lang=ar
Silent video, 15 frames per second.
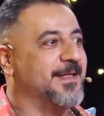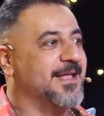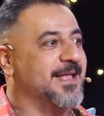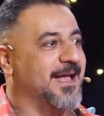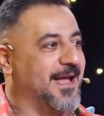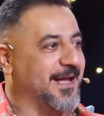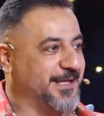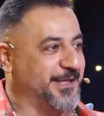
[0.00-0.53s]

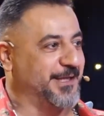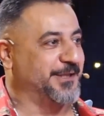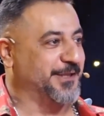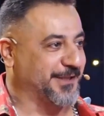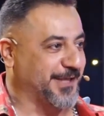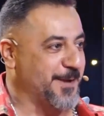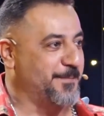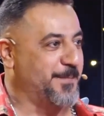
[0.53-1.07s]
اكيد
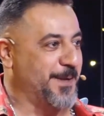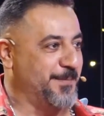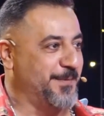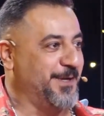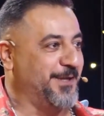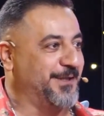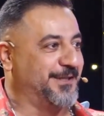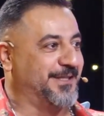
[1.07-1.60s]
يتقبل من
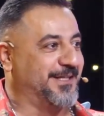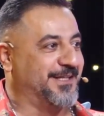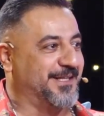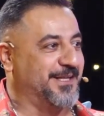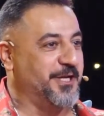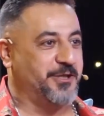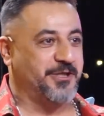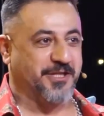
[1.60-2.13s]
عندي
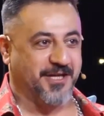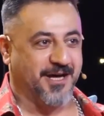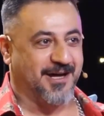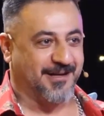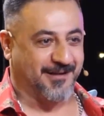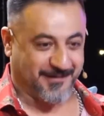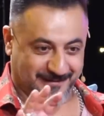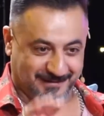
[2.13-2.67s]
الاعتذار
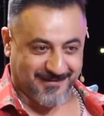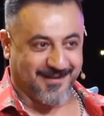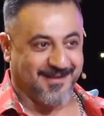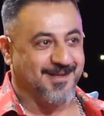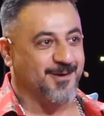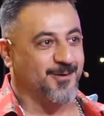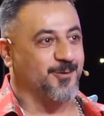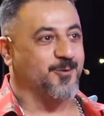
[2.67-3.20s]

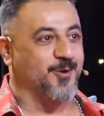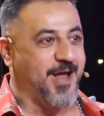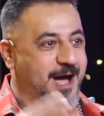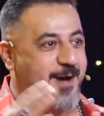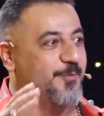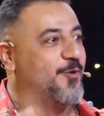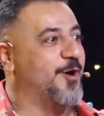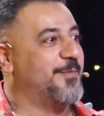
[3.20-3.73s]
كل عام
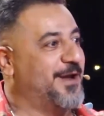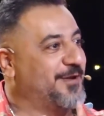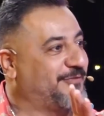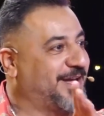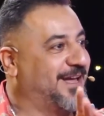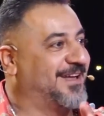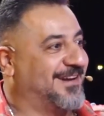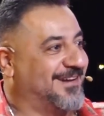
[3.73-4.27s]
وهو بالف
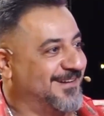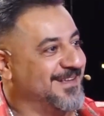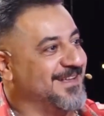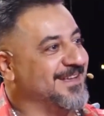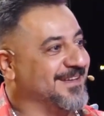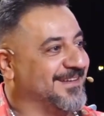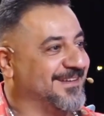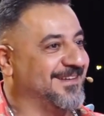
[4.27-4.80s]
خير
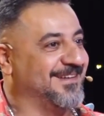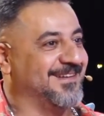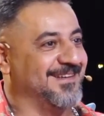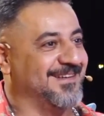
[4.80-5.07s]
يلا راح